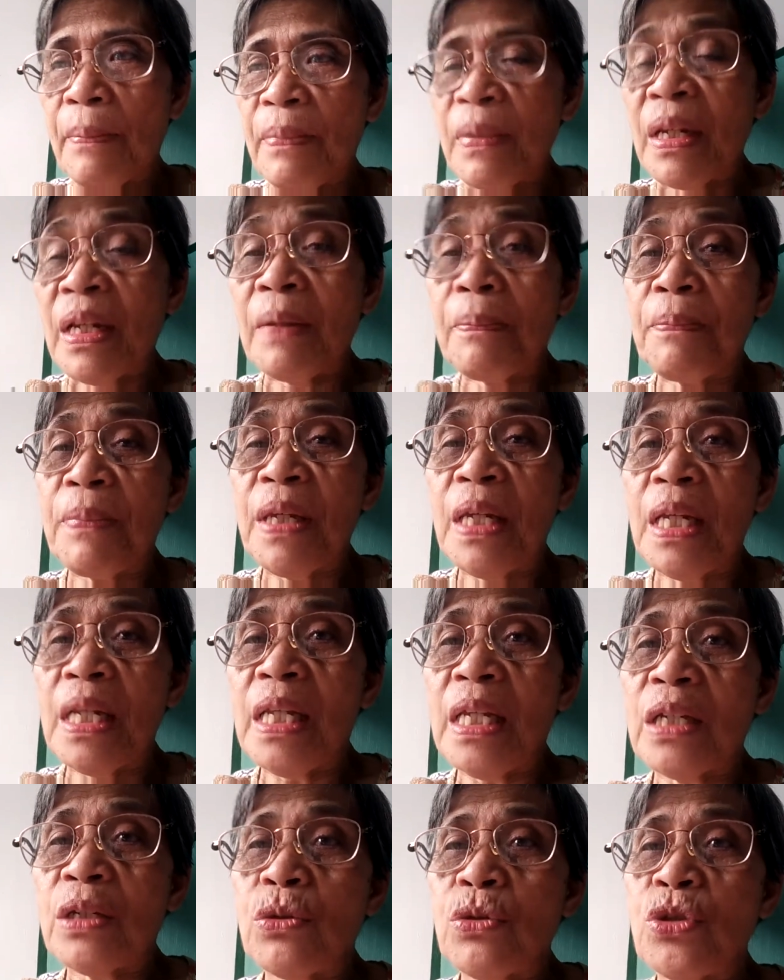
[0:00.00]

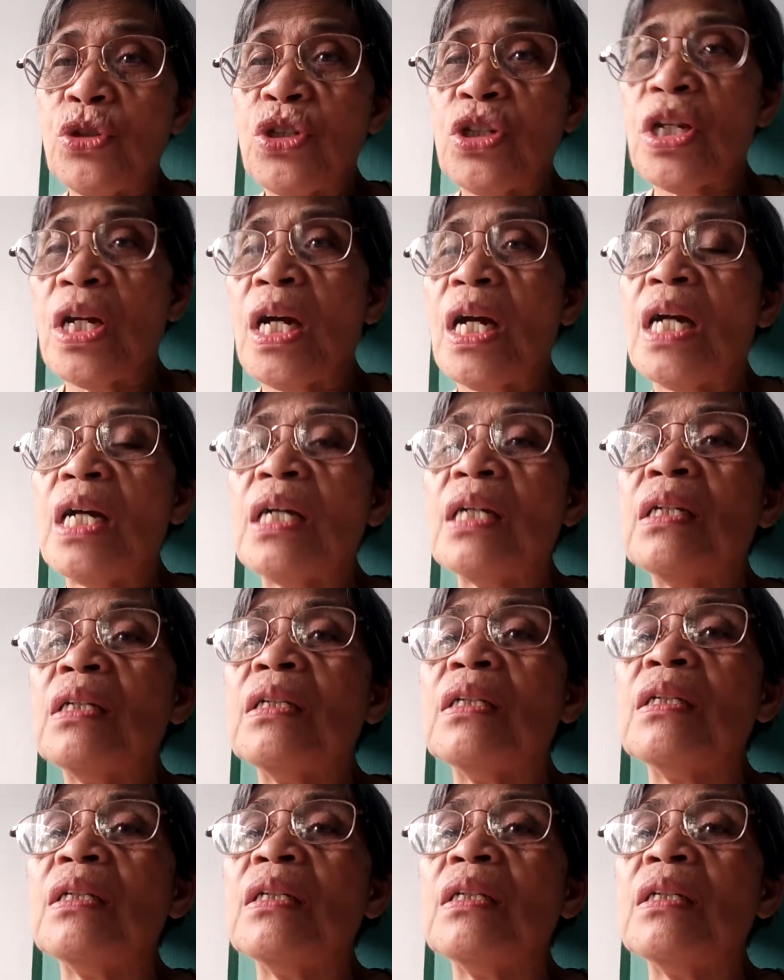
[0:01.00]
Pinapili ko siya,